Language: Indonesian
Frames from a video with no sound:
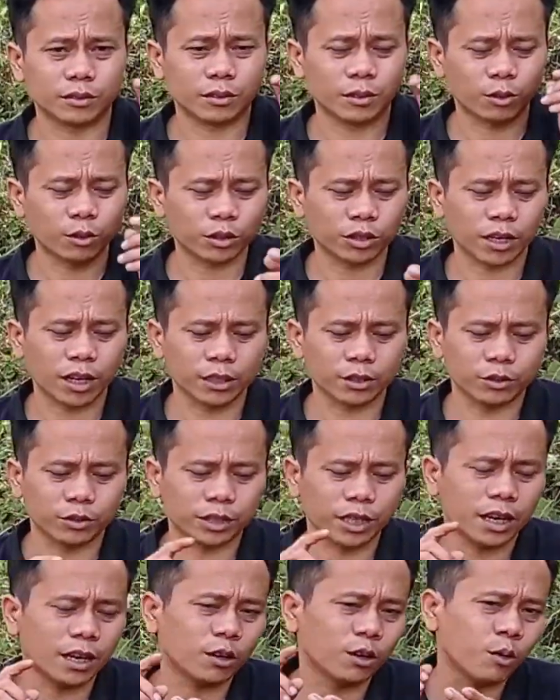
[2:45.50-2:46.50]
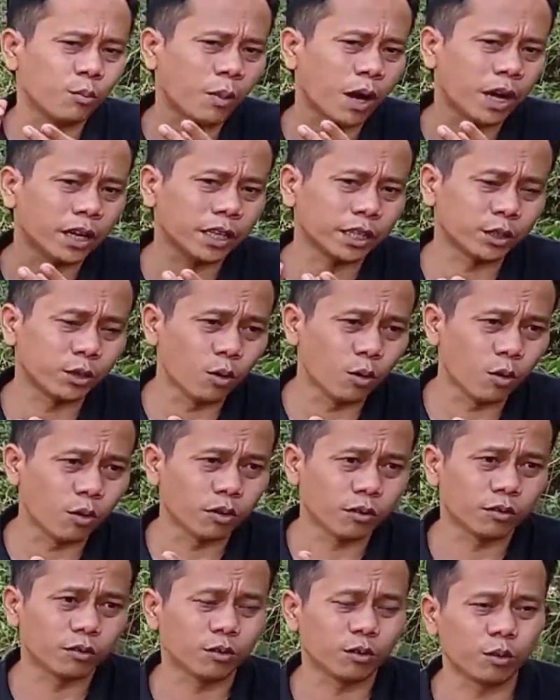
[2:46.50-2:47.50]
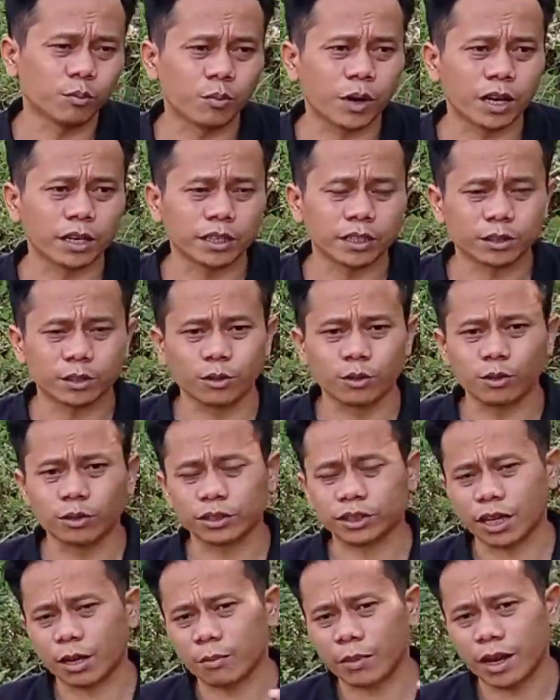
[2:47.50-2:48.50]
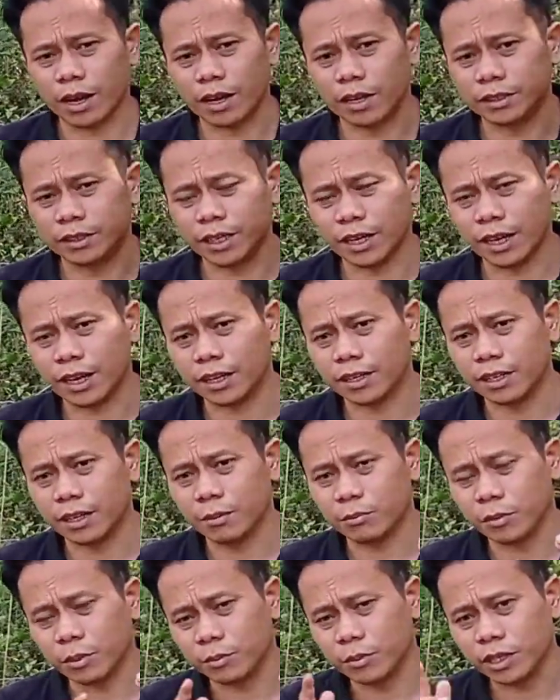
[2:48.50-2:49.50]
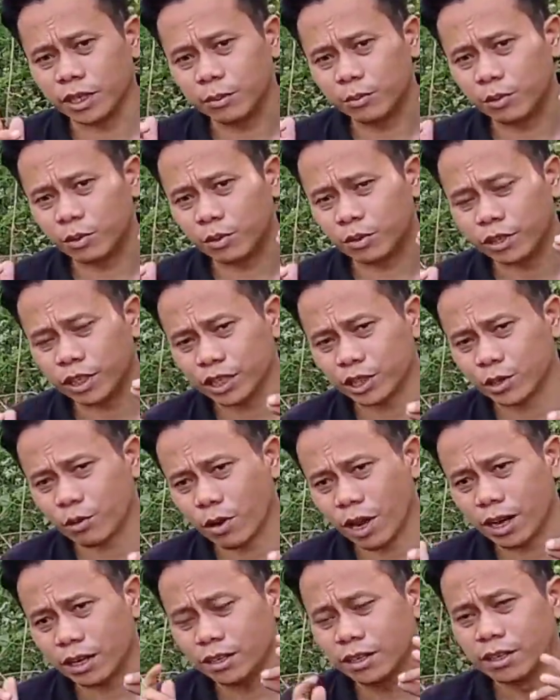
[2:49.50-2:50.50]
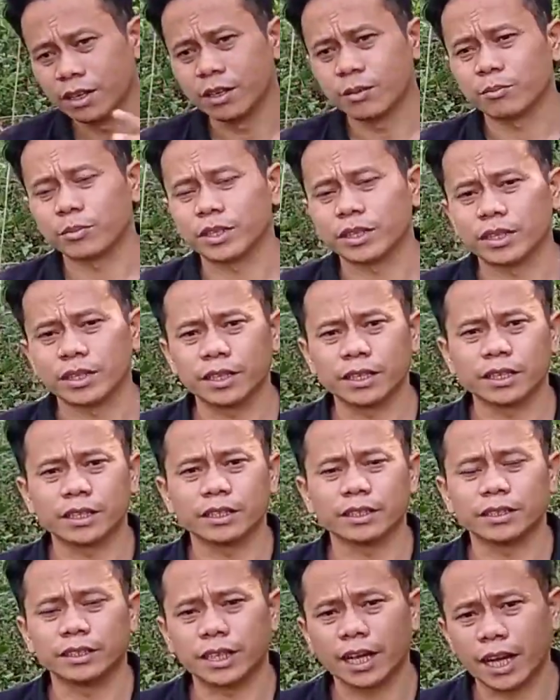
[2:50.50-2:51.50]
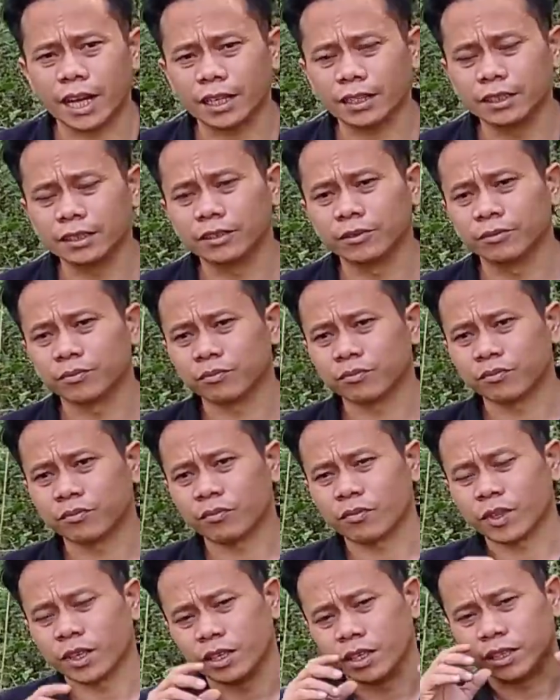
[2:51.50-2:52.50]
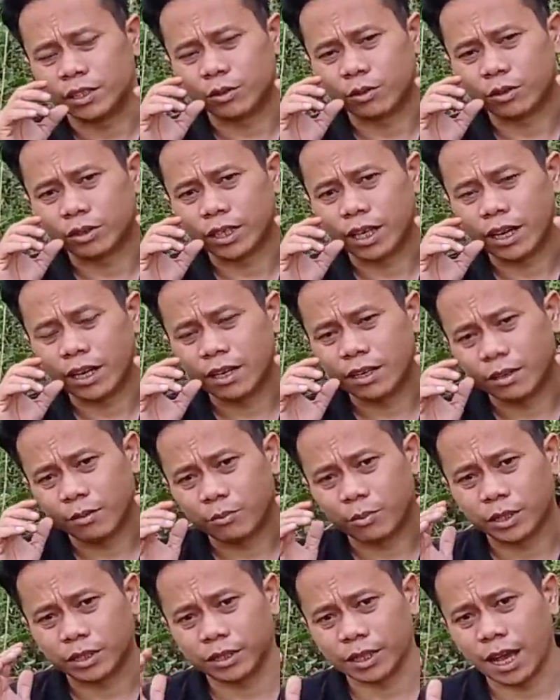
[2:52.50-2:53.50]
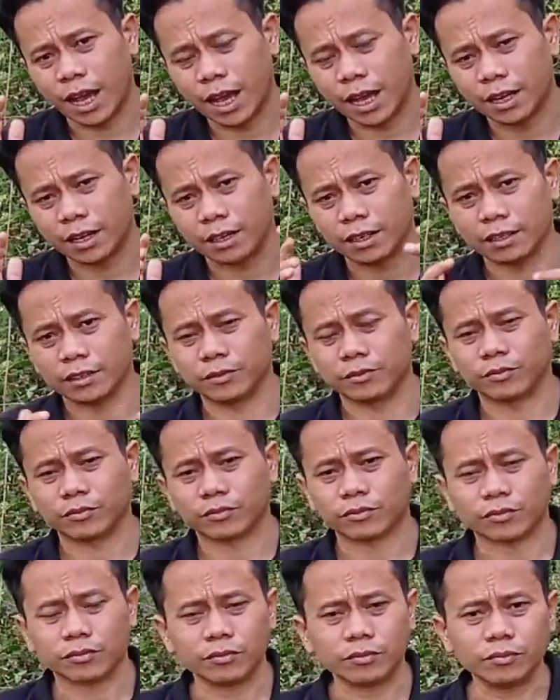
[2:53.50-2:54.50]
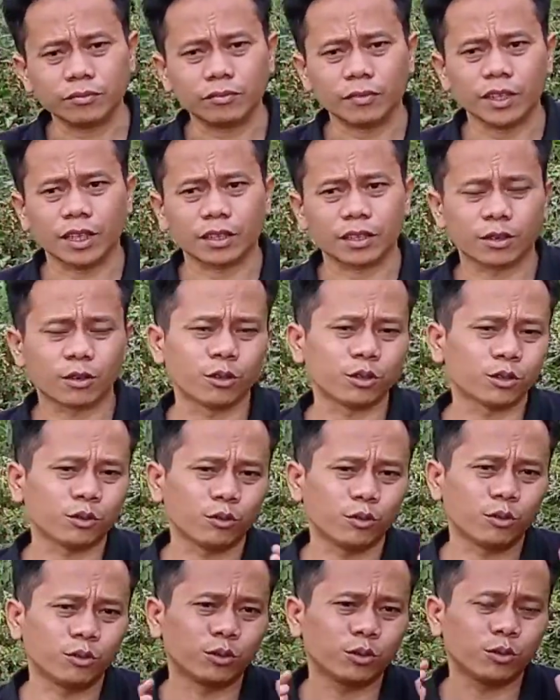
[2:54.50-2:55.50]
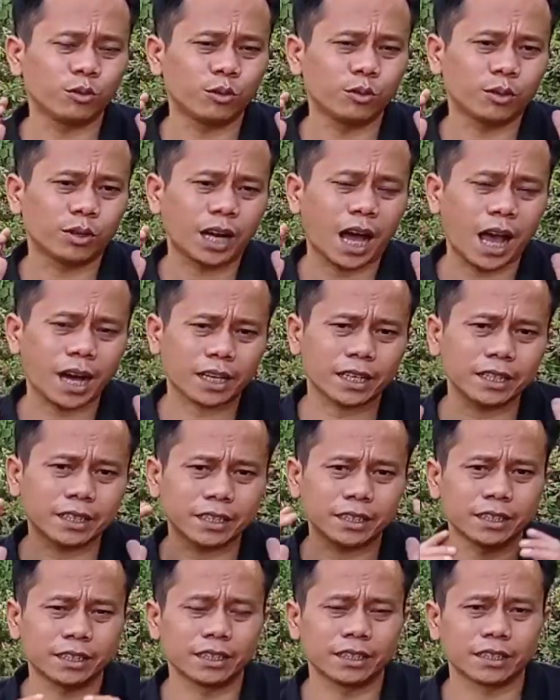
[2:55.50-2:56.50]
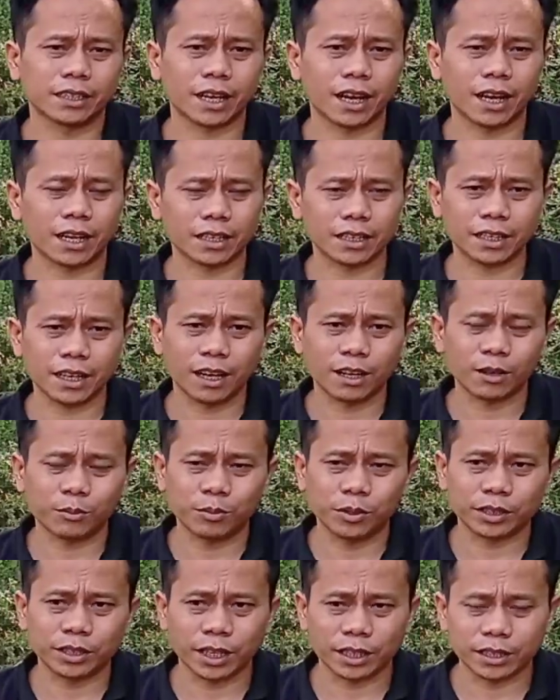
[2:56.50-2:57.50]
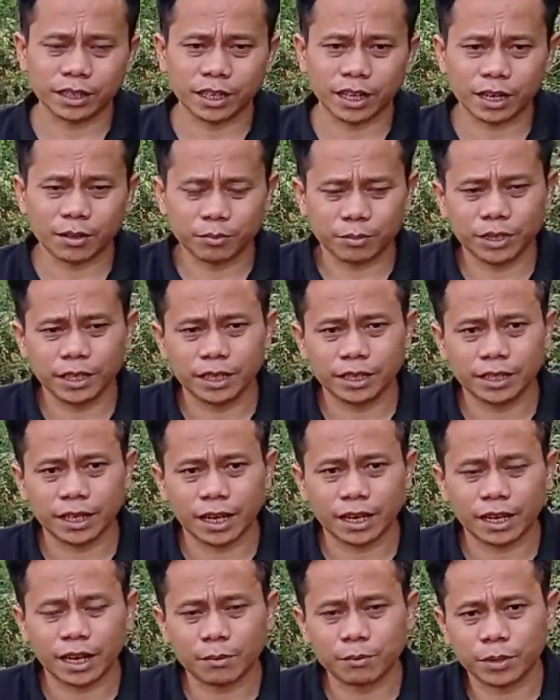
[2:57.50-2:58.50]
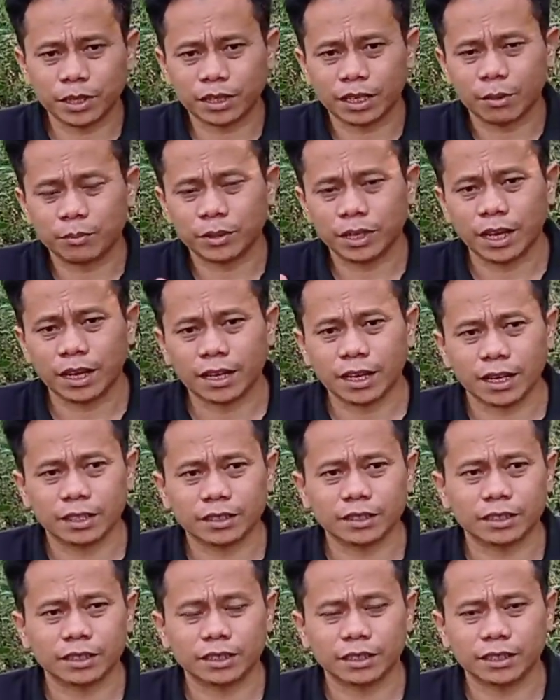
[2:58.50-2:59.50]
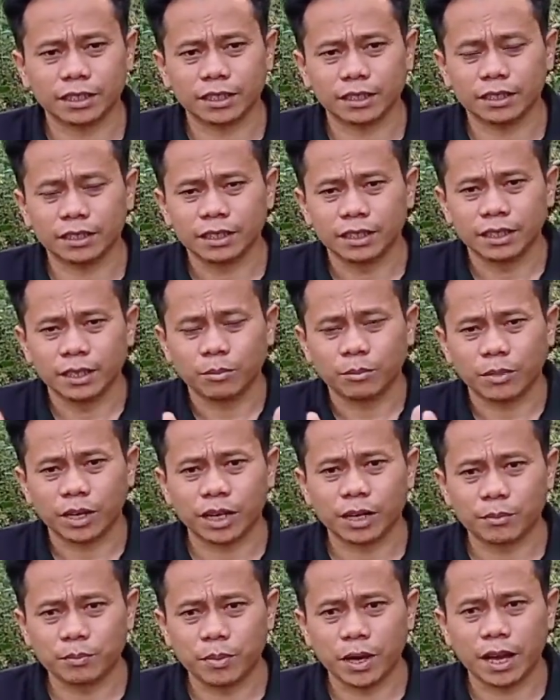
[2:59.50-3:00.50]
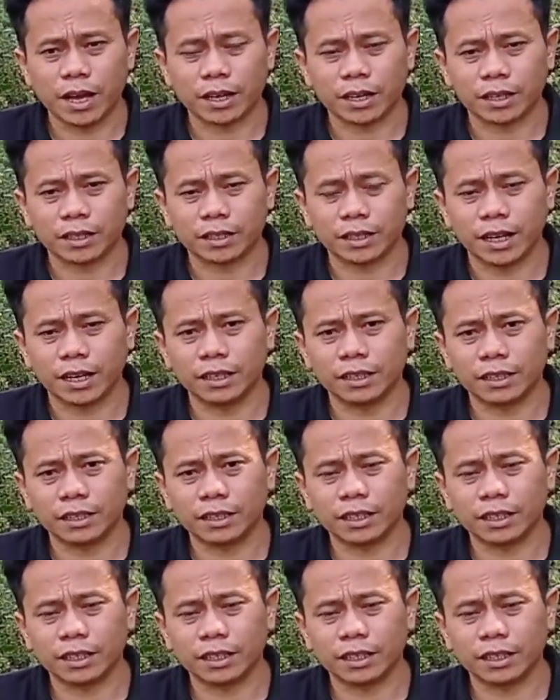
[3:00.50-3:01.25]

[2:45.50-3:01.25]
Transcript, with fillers: Terus selanjutnya lubang hidung. Lubang hidung sama halnya Anda memilih burung kicauan, pilih yang hidungnya besar. Terus untuk kaki, kaki kalau bisa dengan milih yang rapat tapi agak sedikit melebar dan